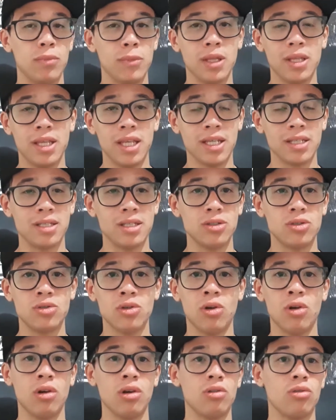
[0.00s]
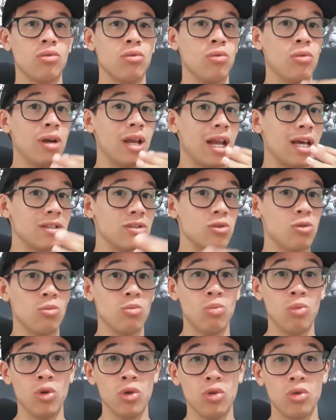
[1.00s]
decisões, um clássico
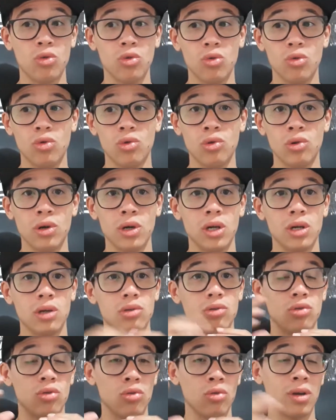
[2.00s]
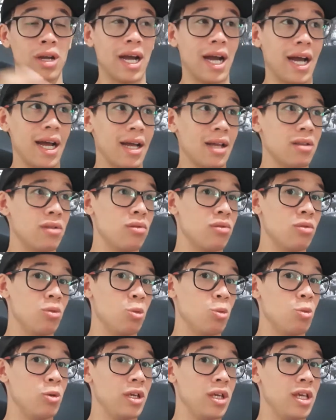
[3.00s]
muito truncado
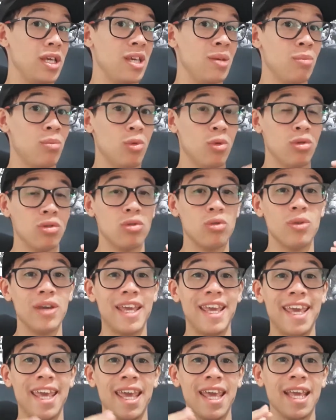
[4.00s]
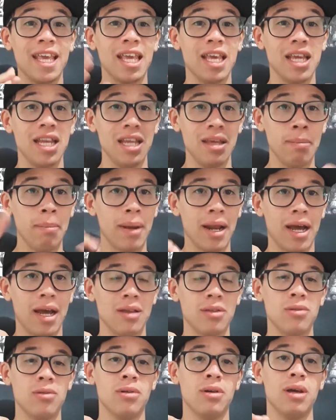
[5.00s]
e muito
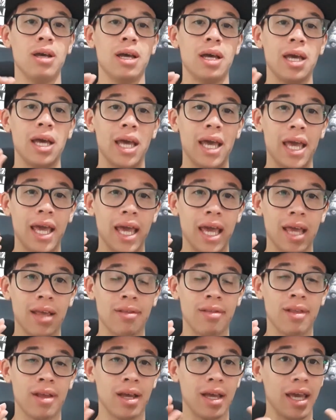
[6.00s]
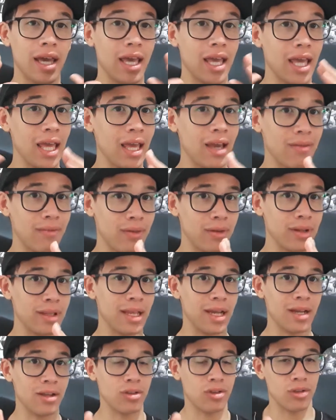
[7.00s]
equilibrado. Essa é a
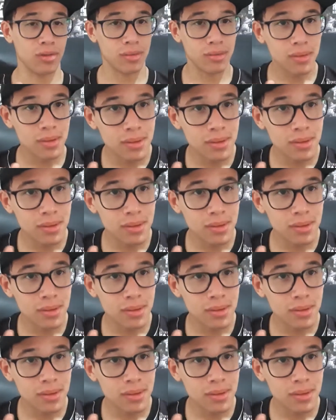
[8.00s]
verdade.